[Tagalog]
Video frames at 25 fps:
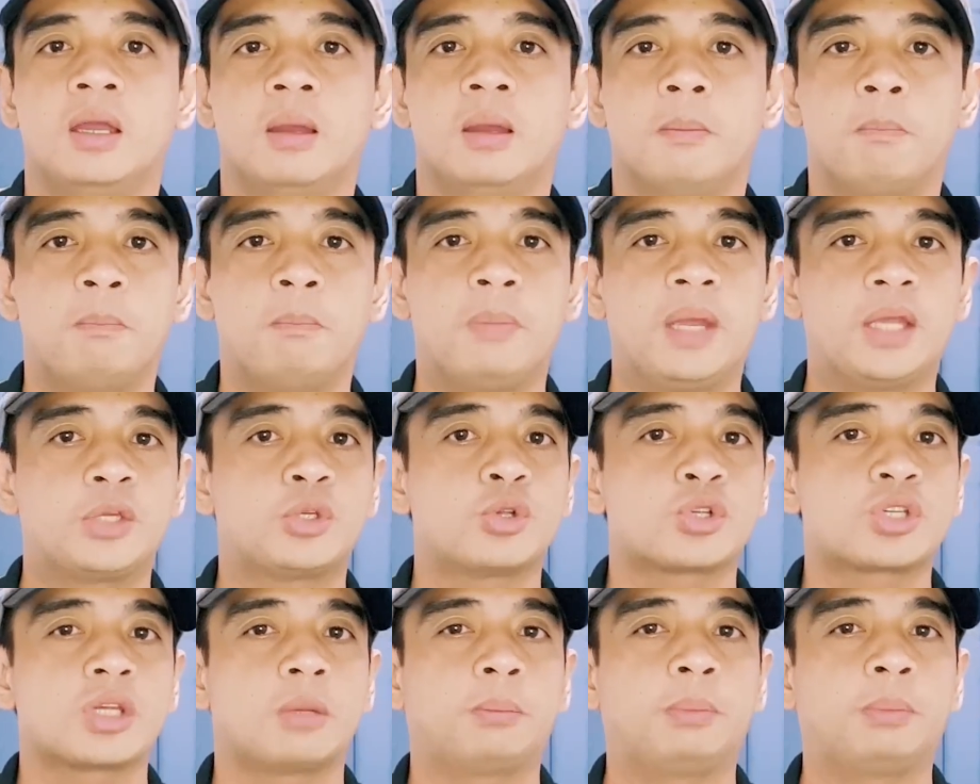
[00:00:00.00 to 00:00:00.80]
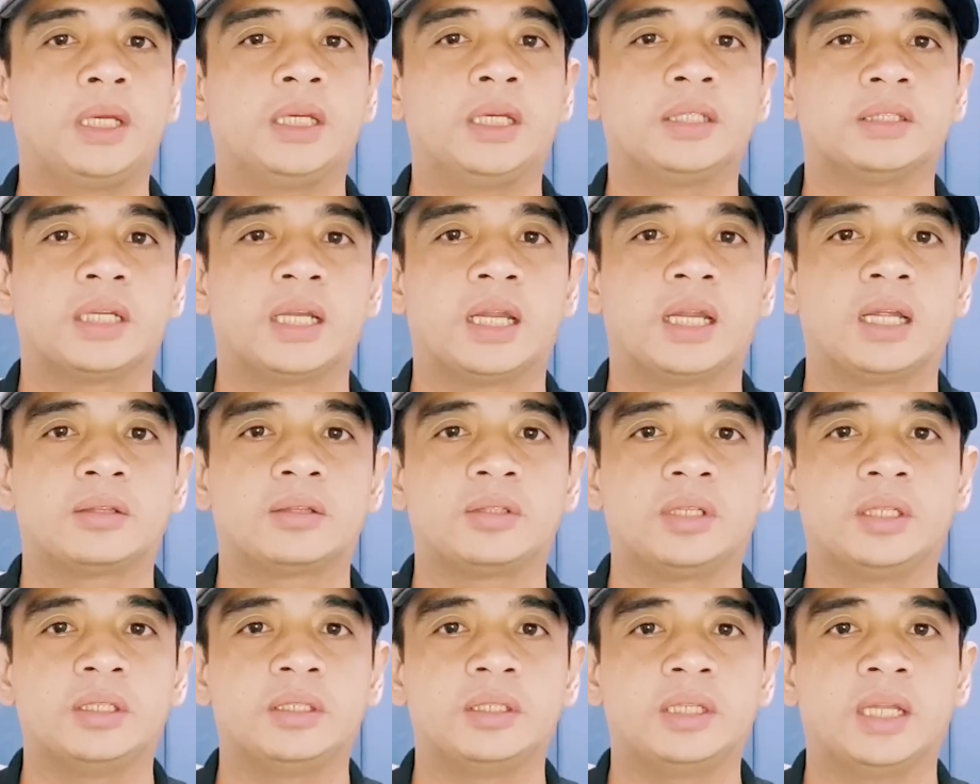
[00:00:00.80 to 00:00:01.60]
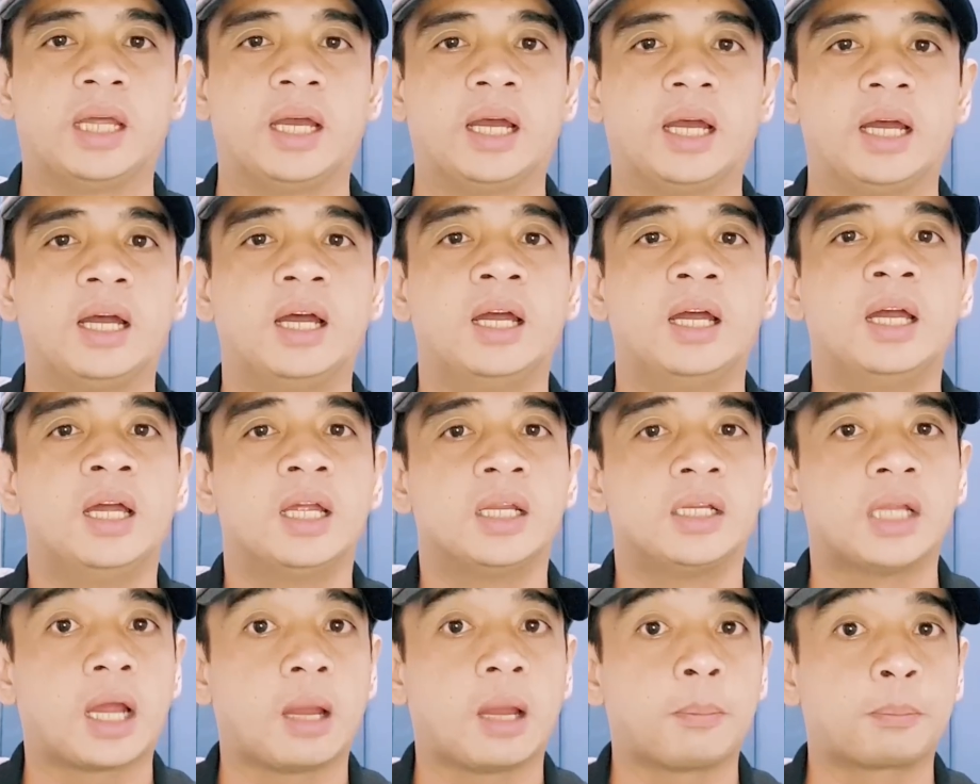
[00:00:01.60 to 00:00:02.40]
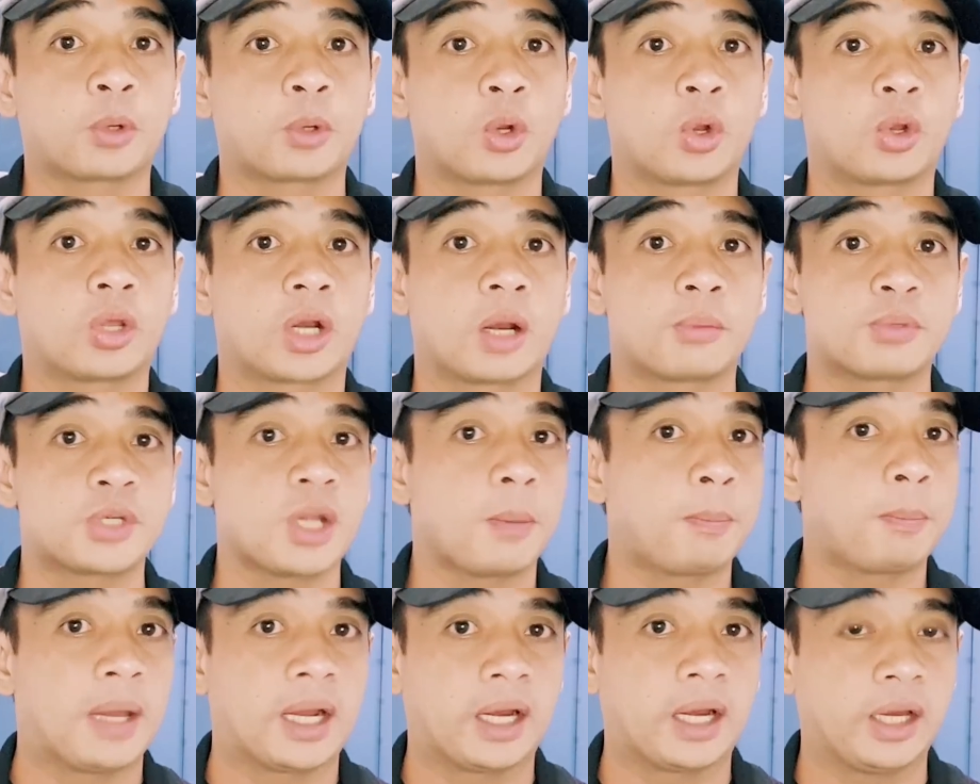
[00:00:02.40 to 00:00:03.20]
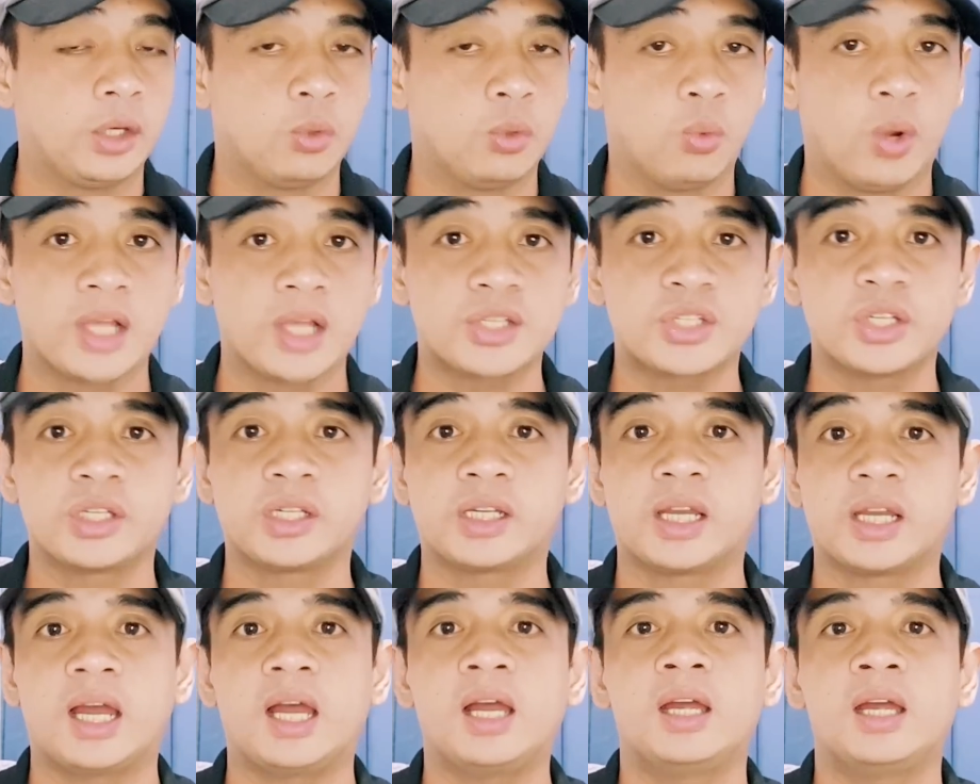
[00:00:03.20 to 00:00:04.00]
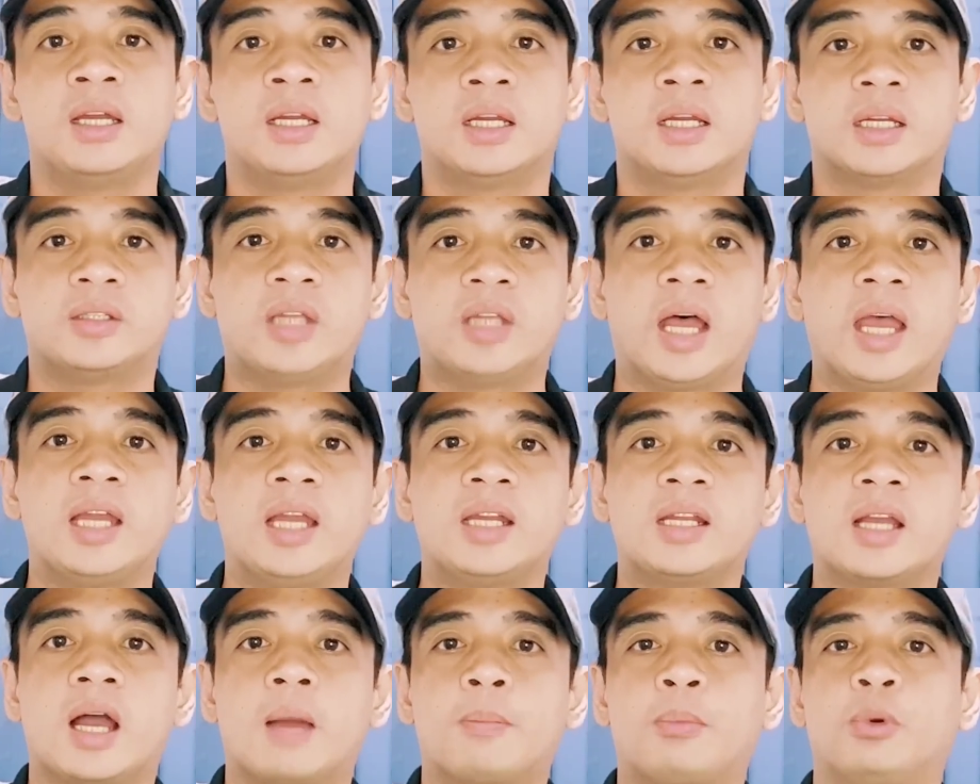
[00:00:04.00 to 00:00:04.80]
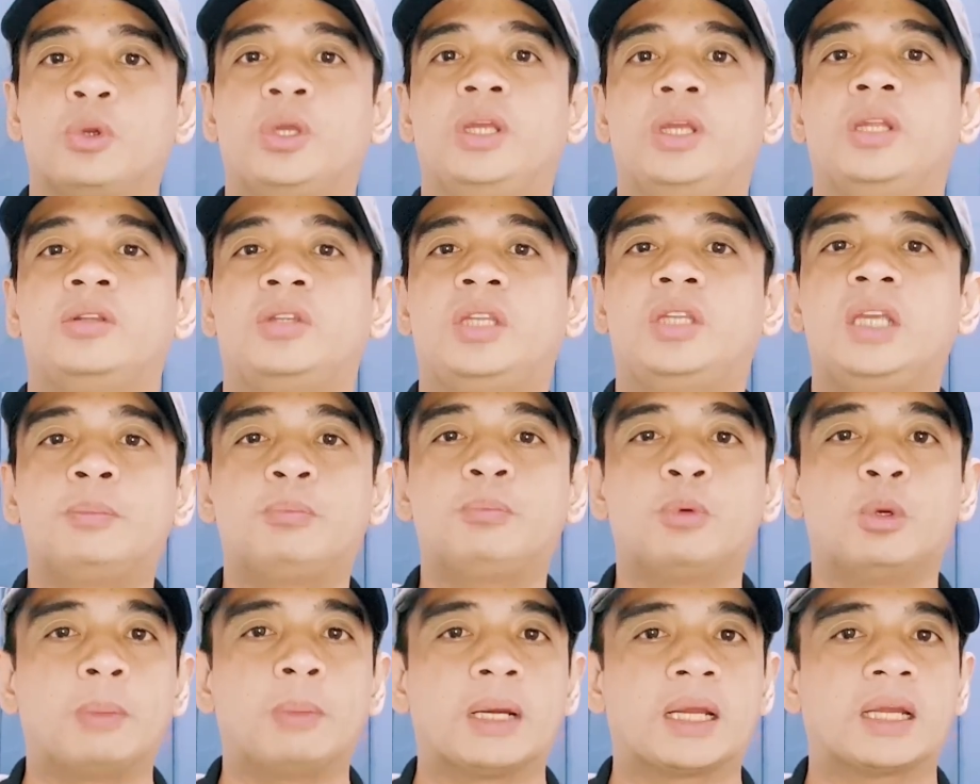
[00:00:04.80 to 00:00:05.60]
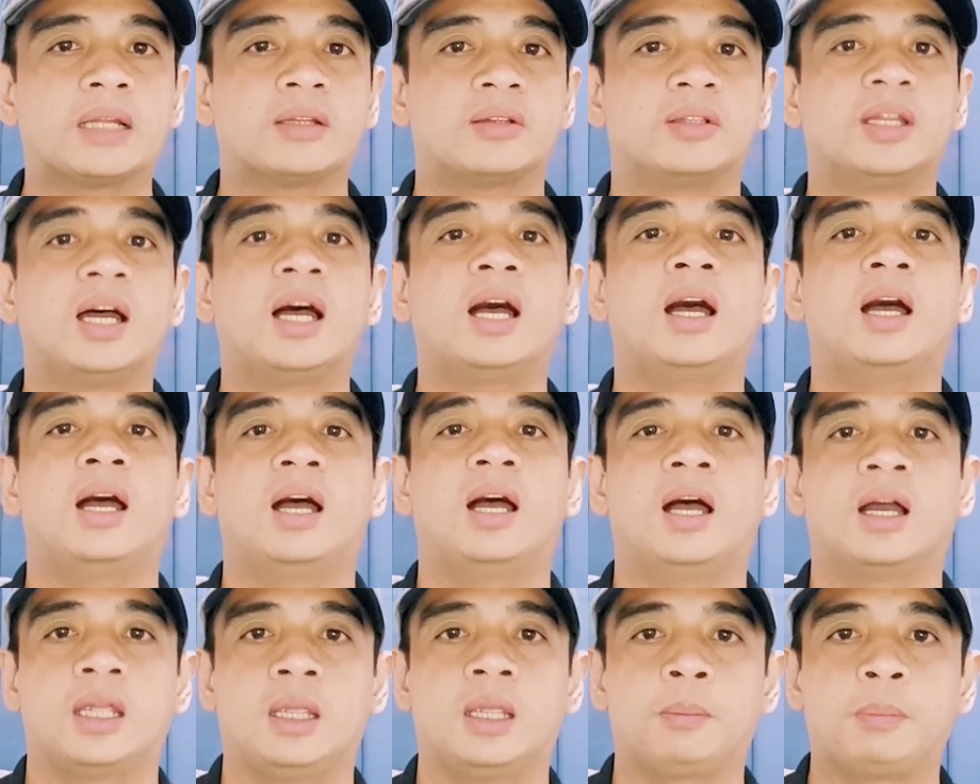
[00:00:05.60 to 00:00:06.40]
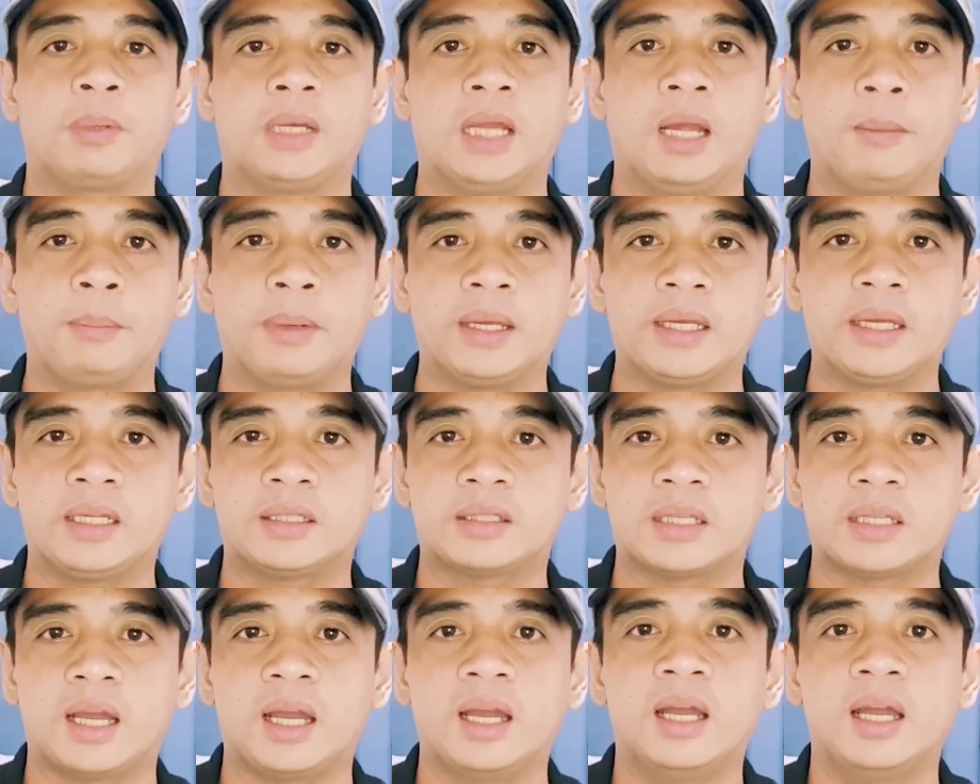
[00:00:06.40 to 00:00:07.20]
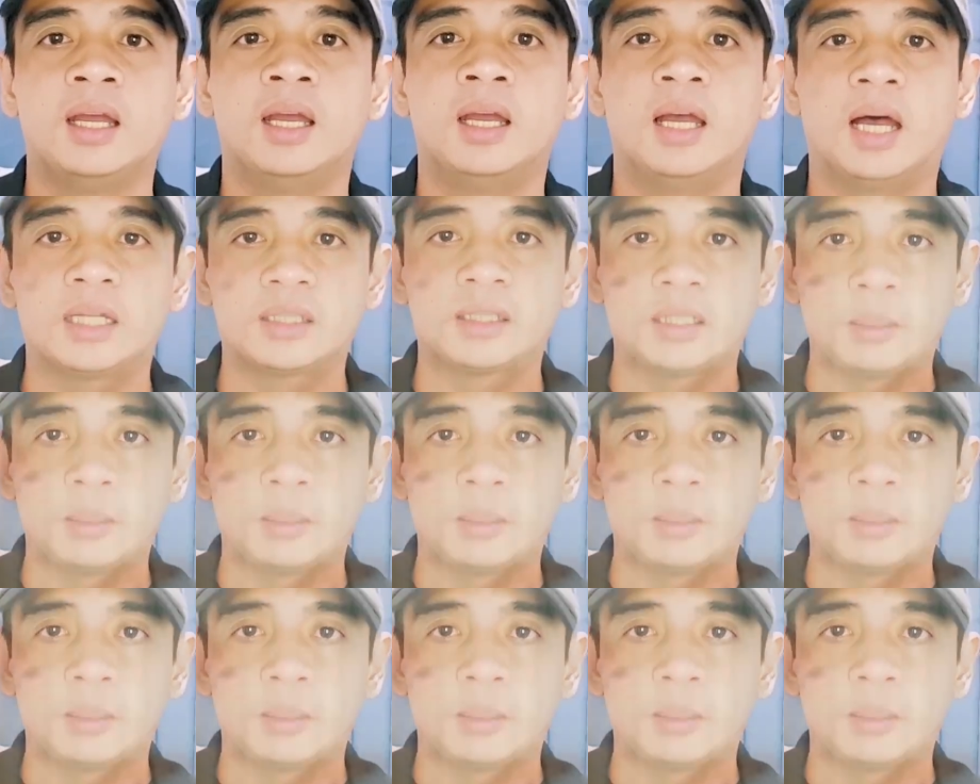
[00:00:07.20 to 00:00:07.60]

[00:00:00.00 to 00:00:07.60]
Medyo sabihin na natin na nakaprogram siya para iwasan ka dahil nga po hindi po maganda ang ipinapakita at